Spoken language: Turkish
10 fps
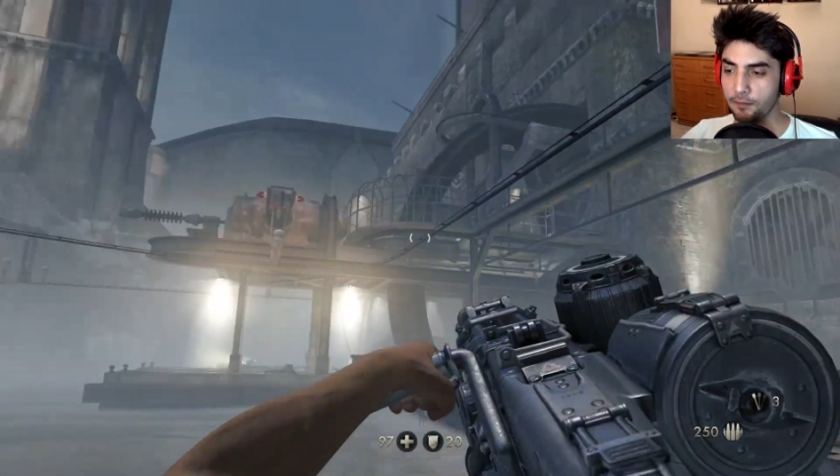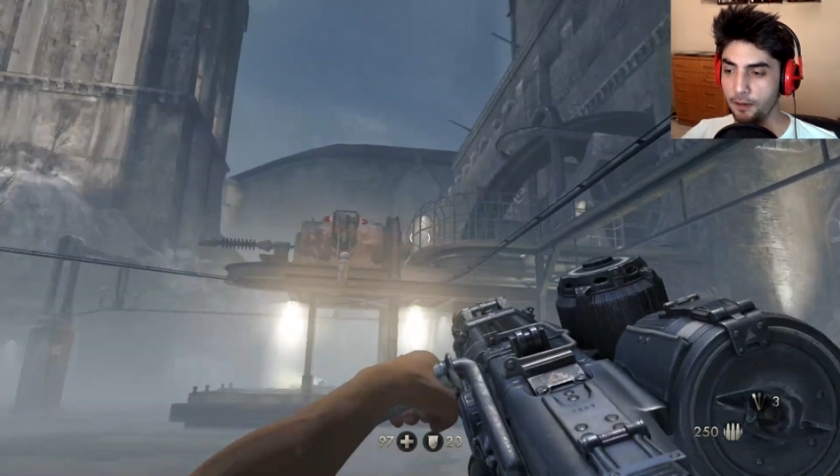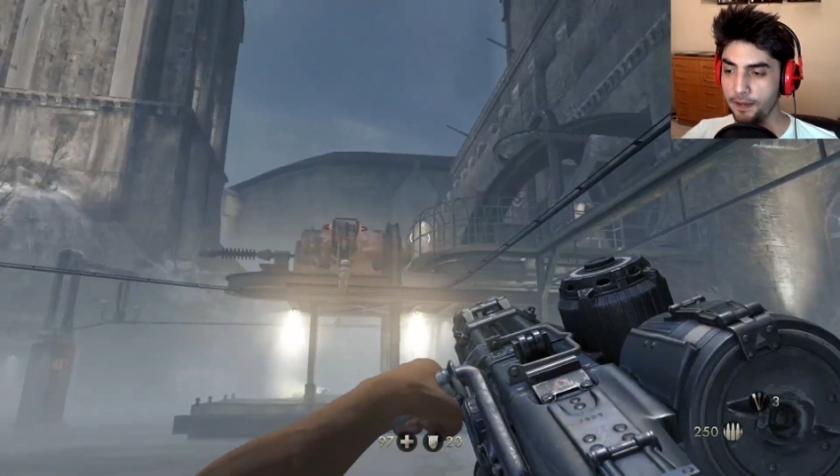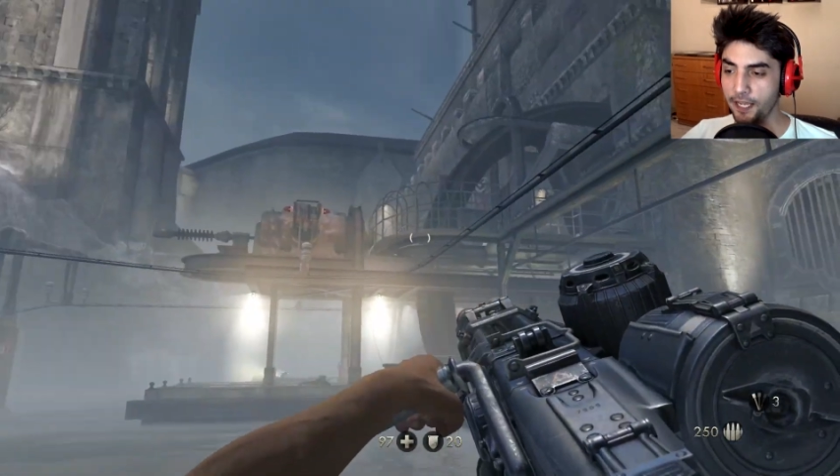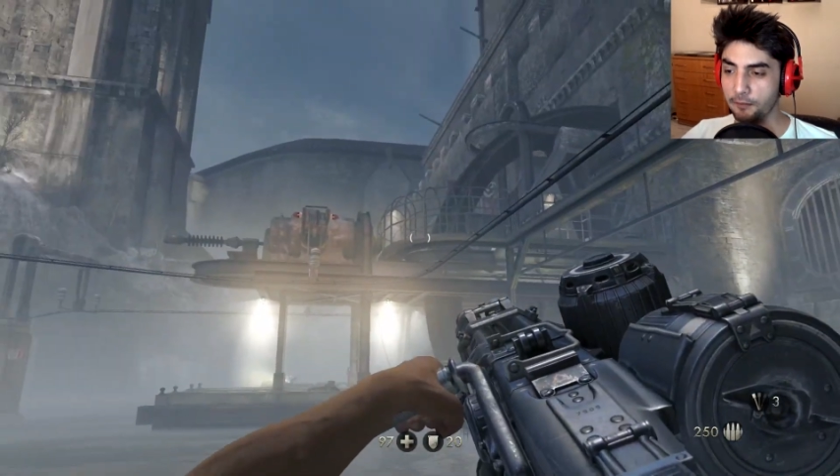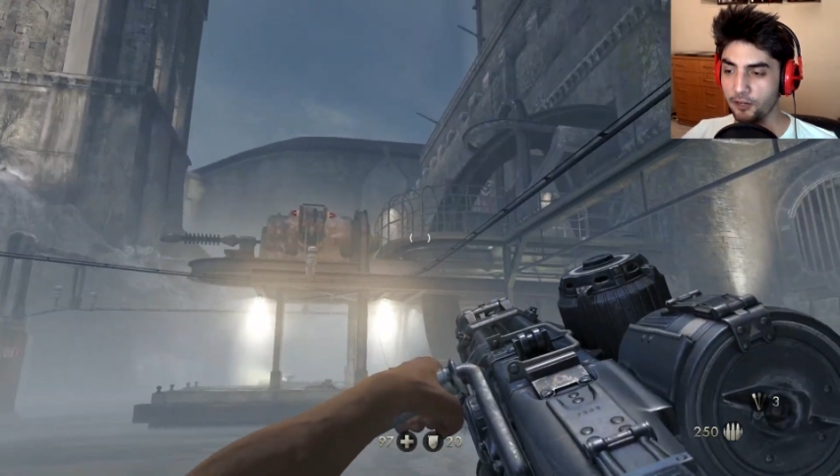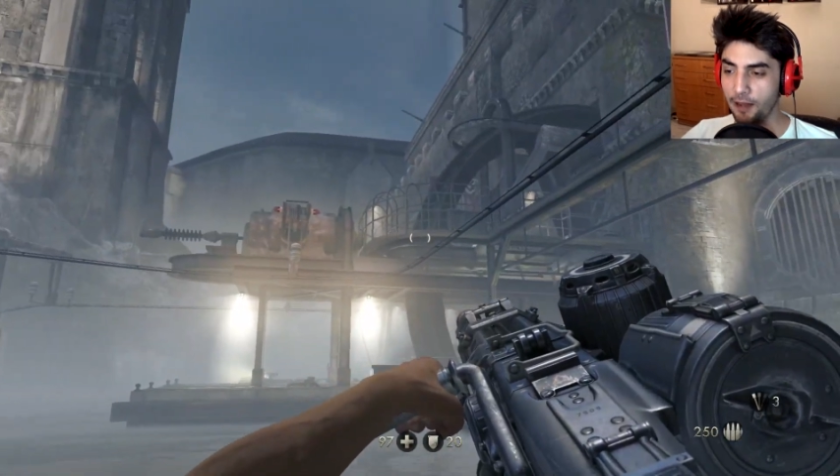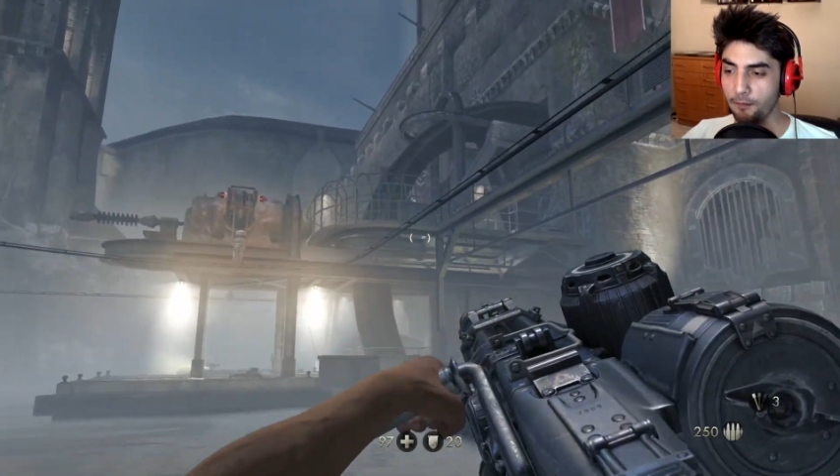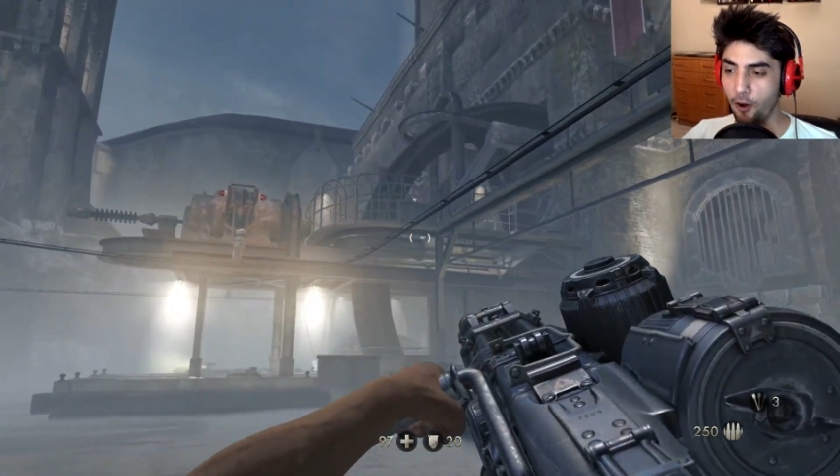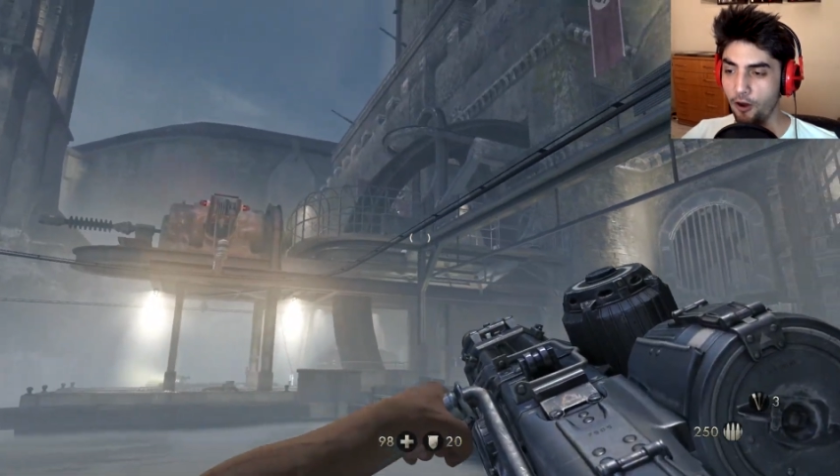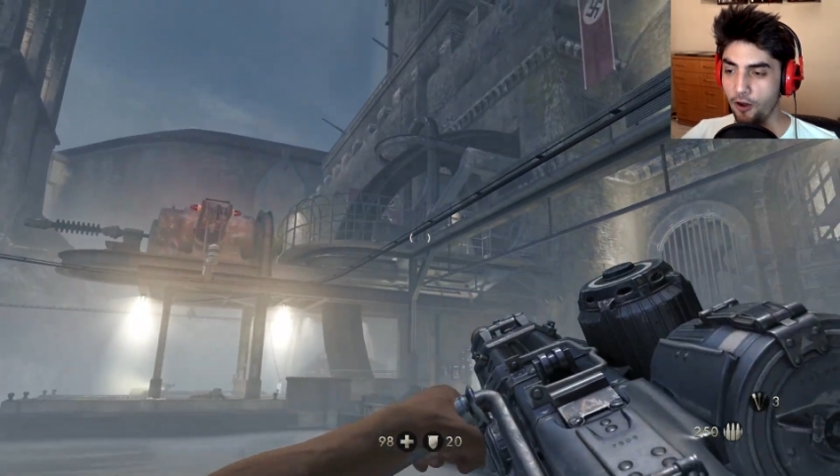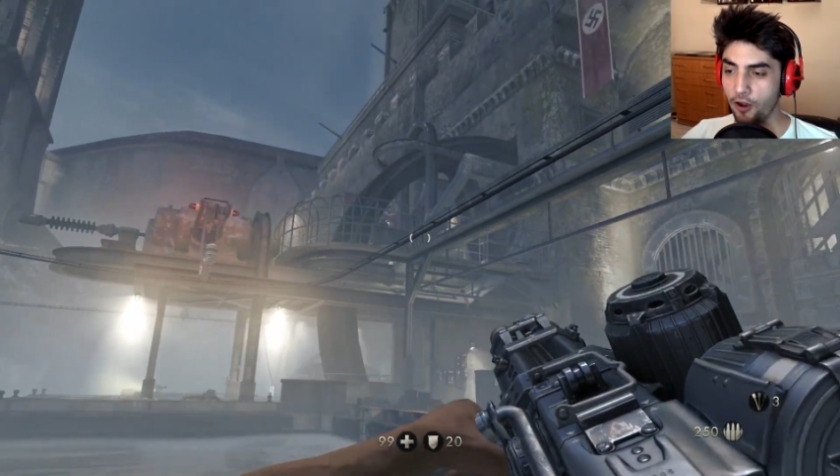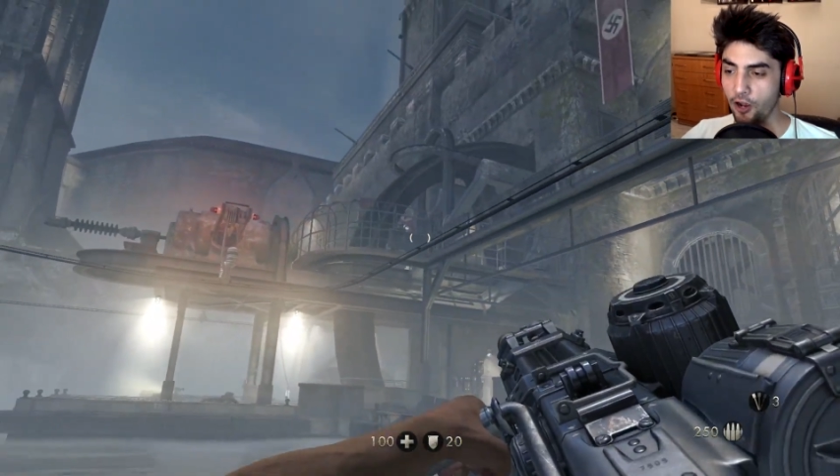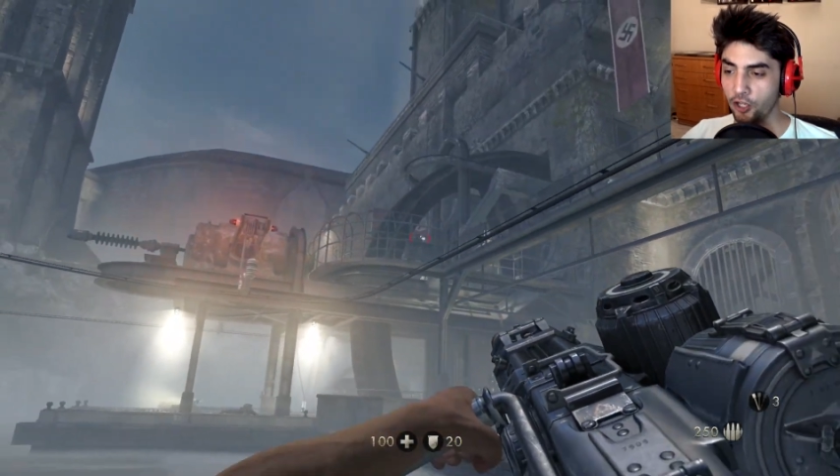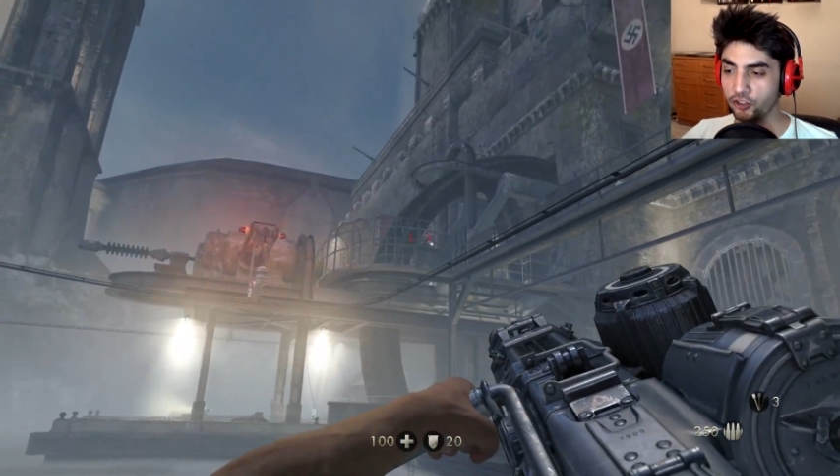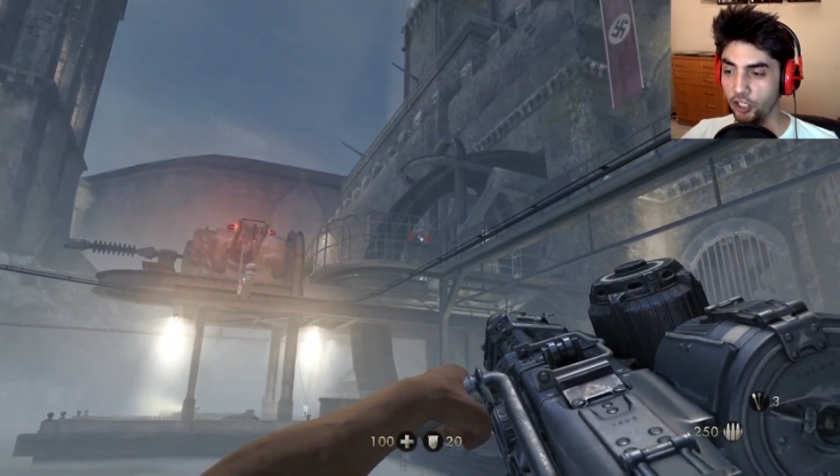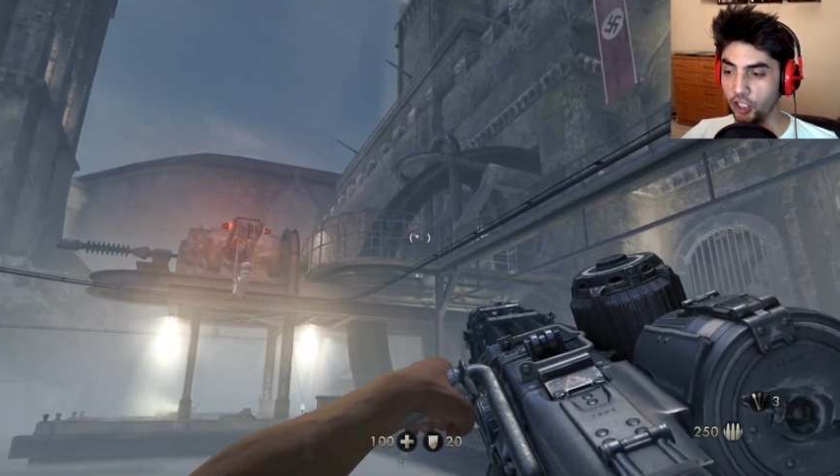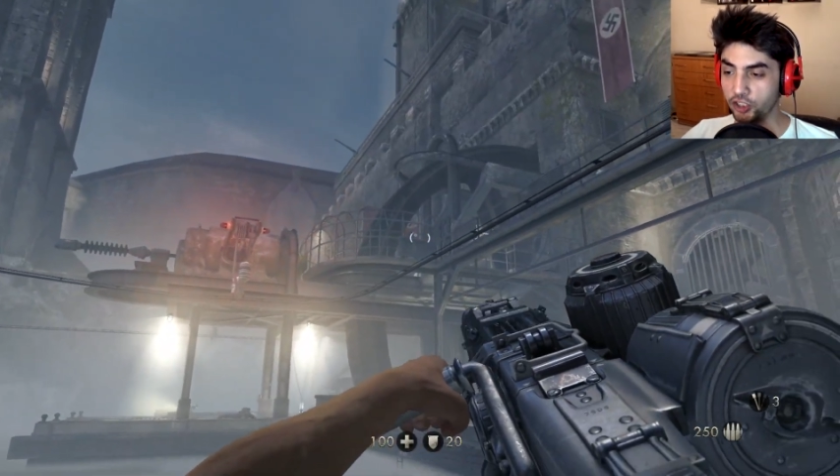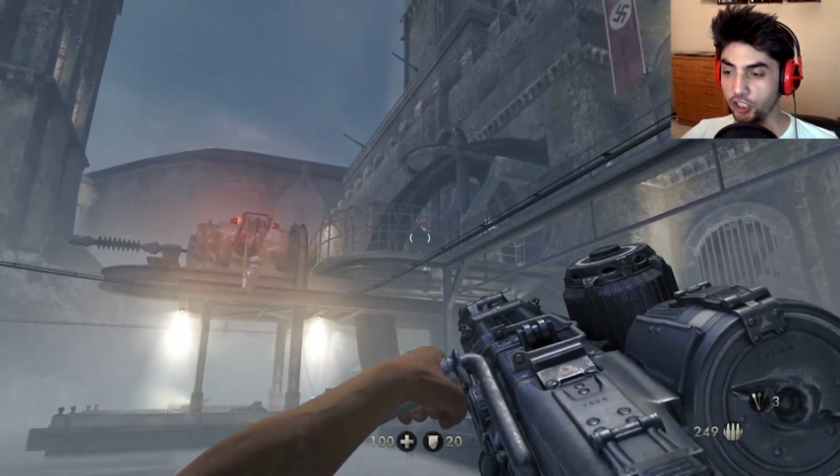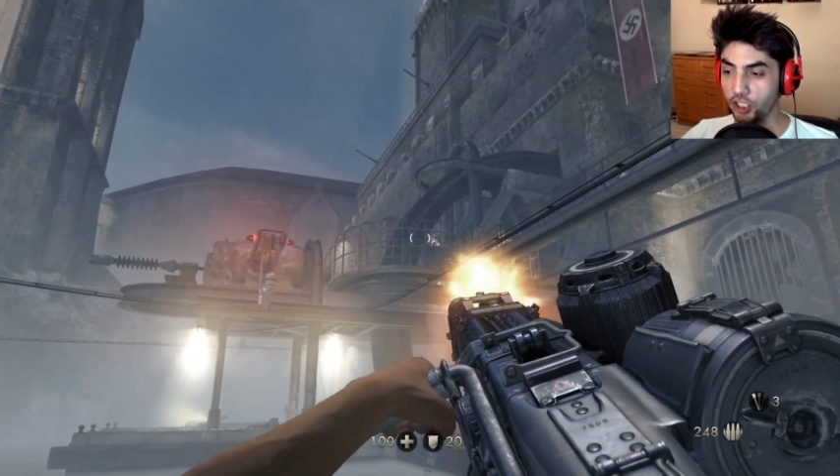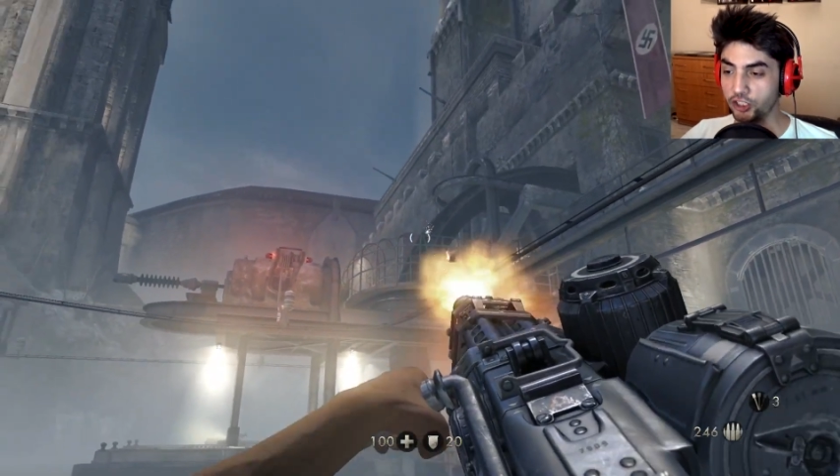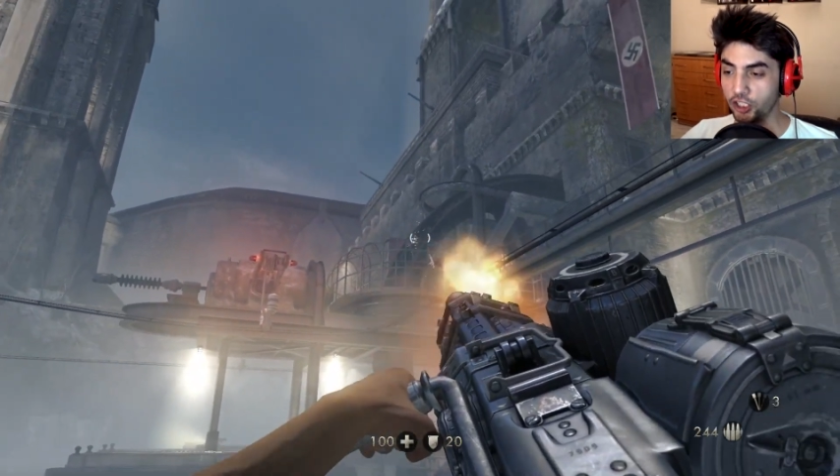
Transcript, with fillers: Bebeğim Rambo. Da da da da